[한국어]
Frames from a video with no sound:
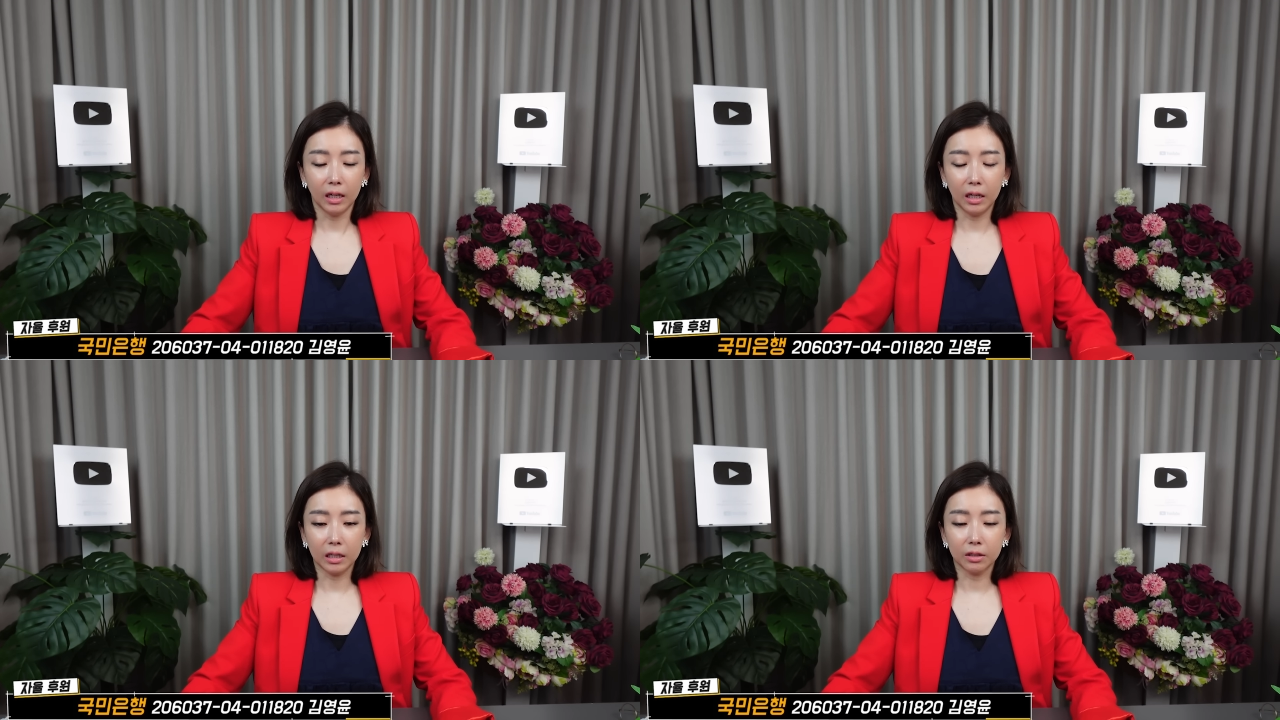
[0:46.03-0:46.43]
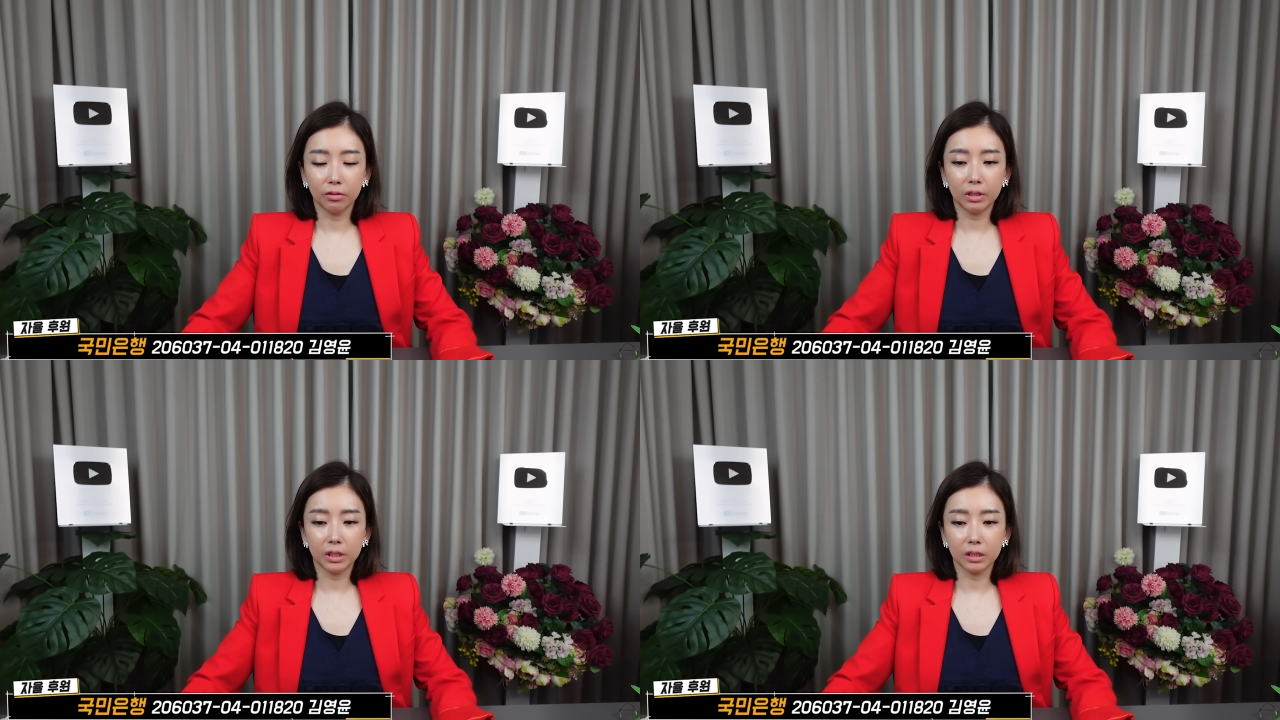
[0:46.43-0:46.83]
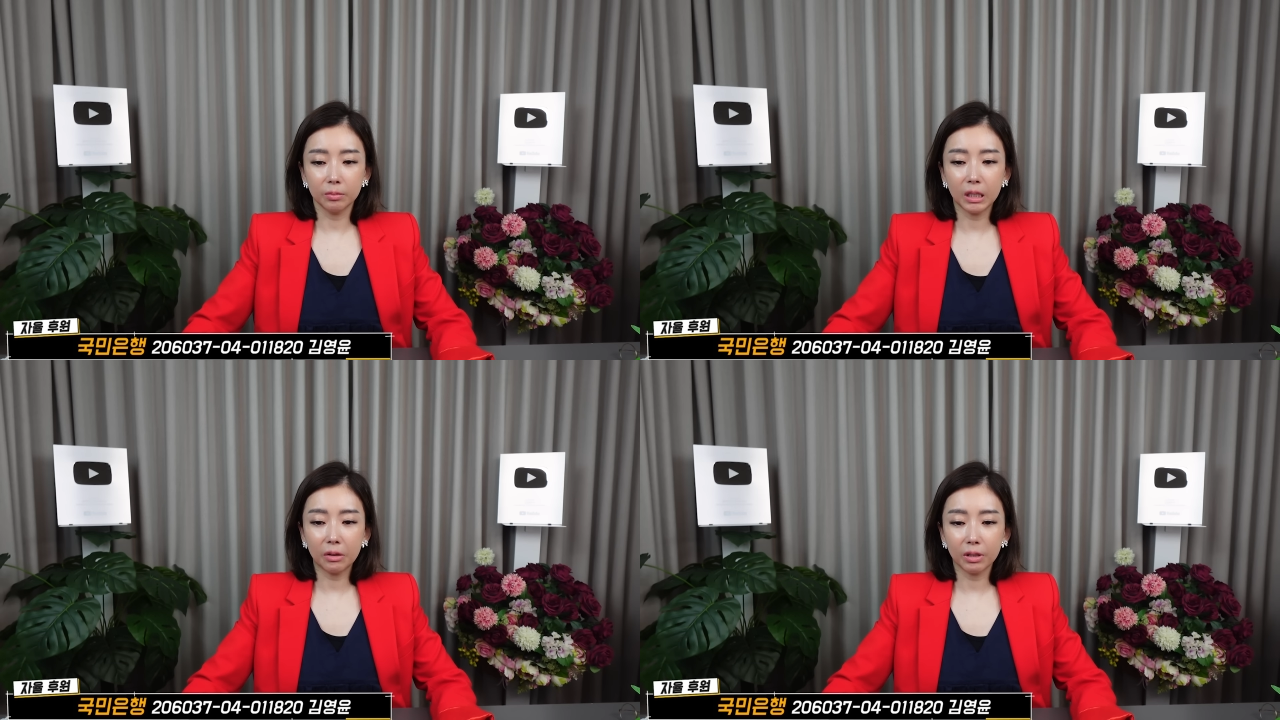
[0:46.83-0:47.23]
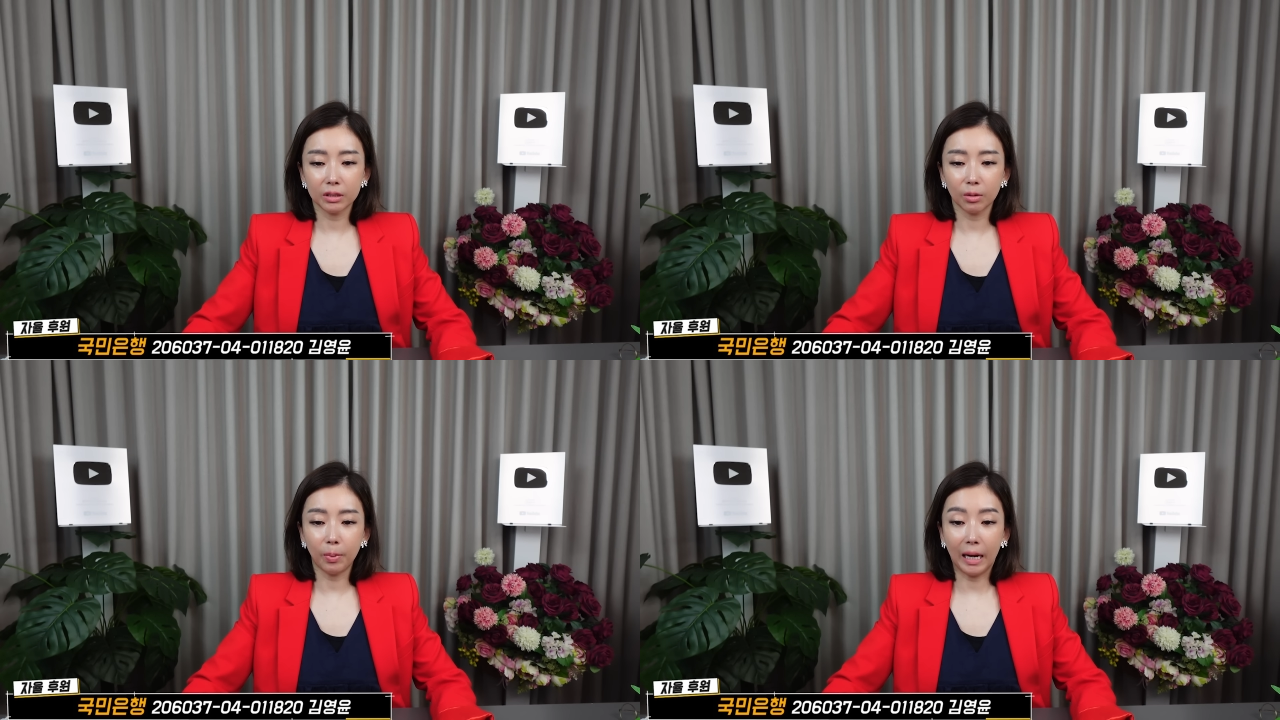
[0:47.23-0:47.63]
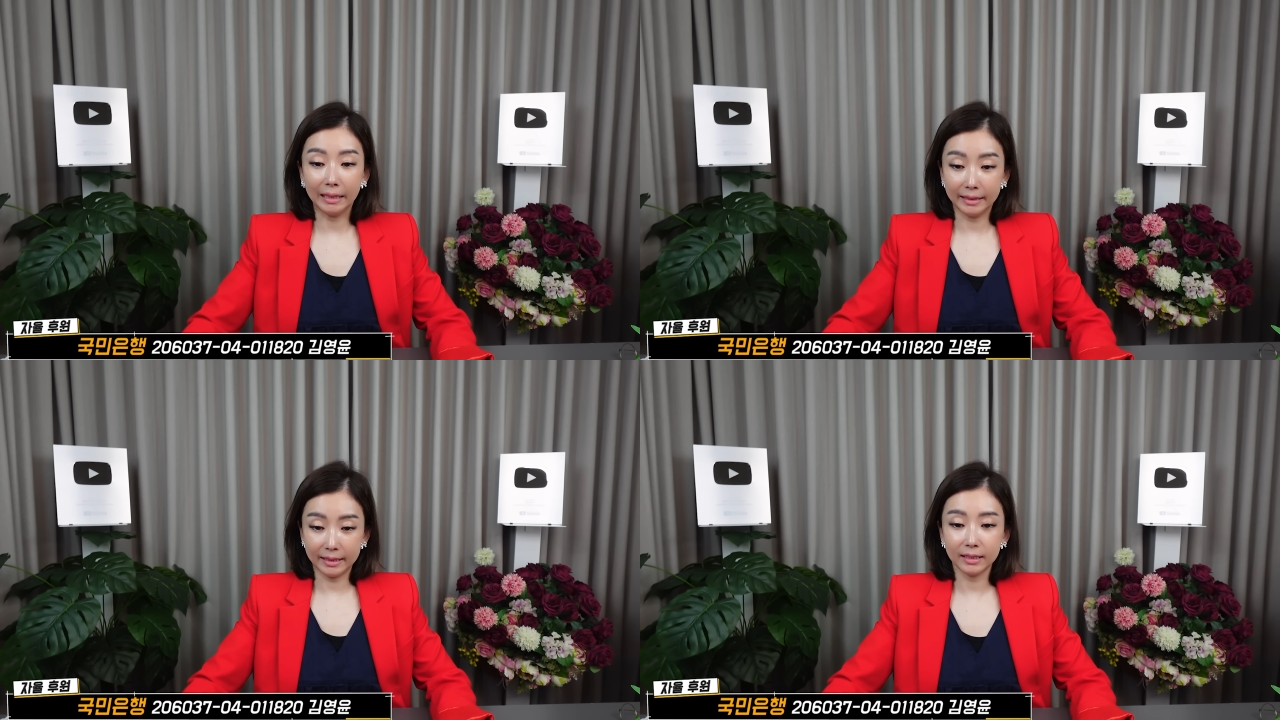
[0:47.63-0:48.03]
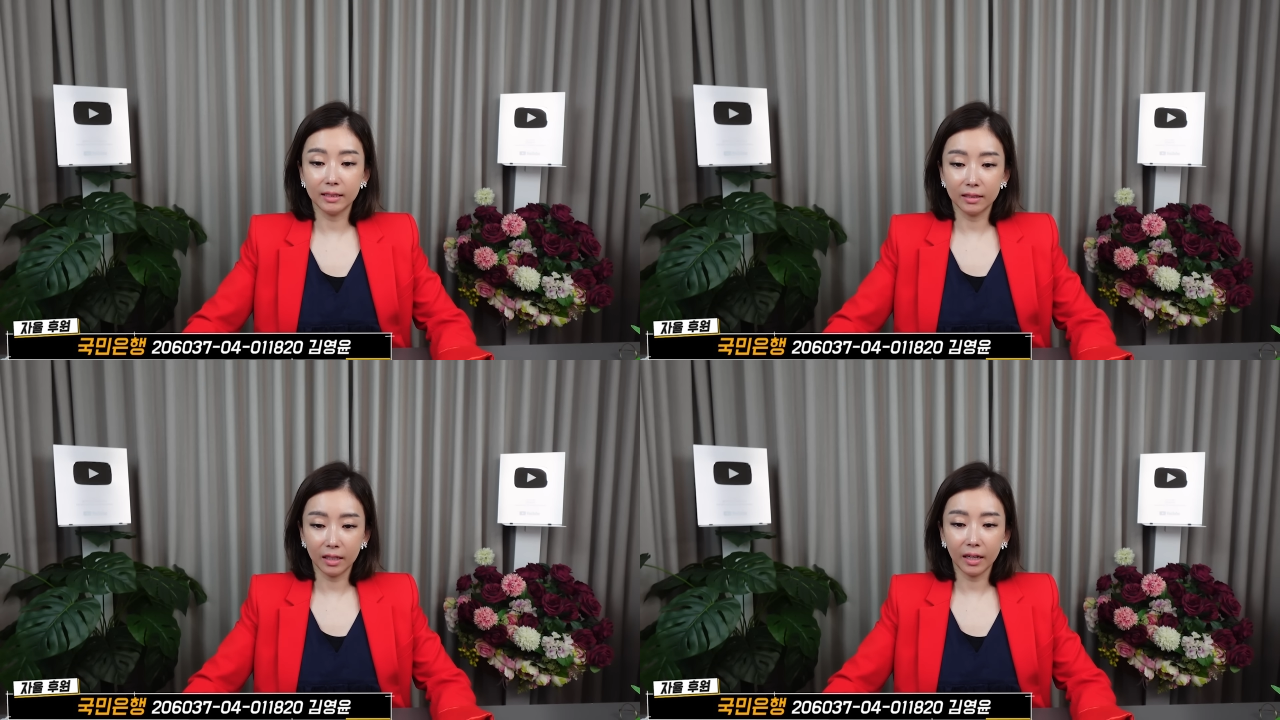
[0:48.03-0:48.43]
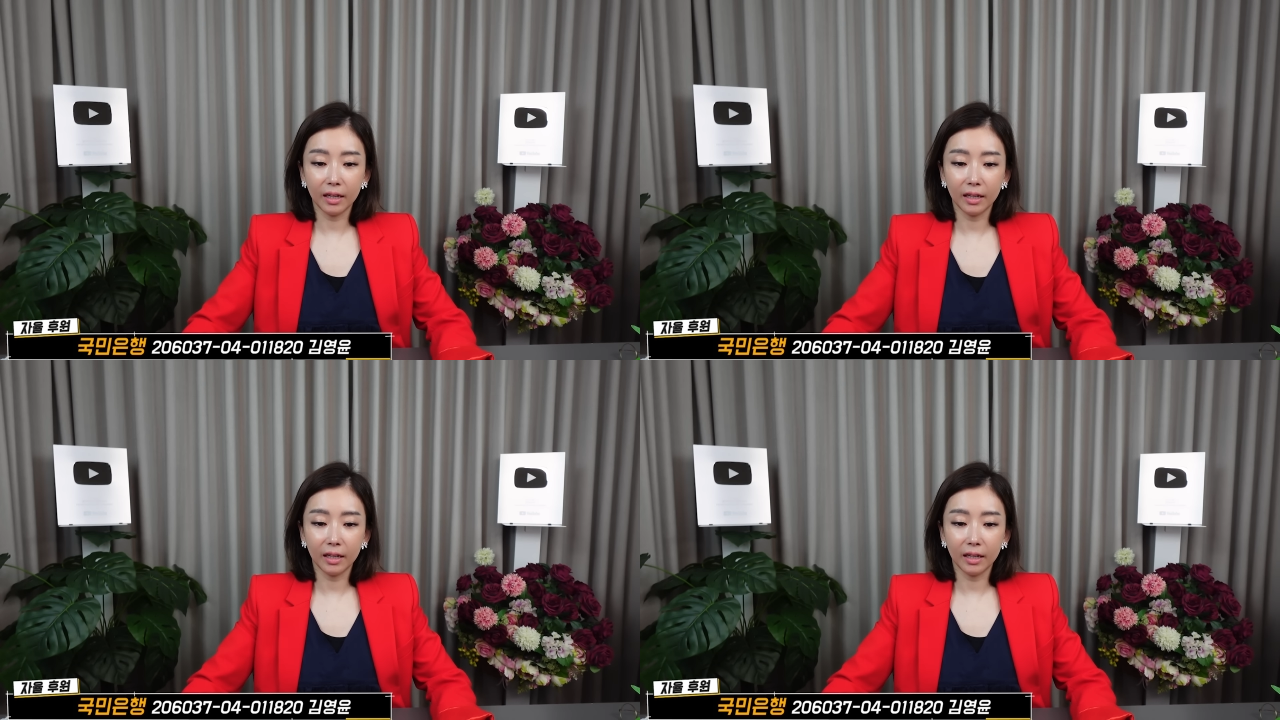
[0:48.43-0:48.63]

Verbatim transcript: 아, 그런데 지금 상황에서 봤을 때